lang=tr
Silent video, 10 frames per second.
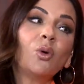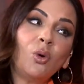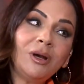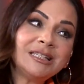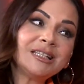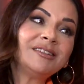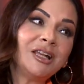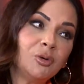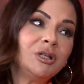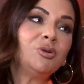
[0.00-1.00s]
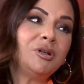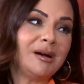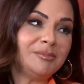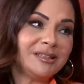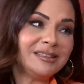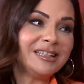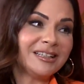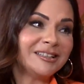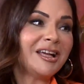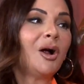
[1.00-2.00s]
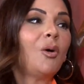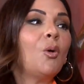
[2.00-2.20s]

o eski televizyon dönemlerindeki kadar Yok.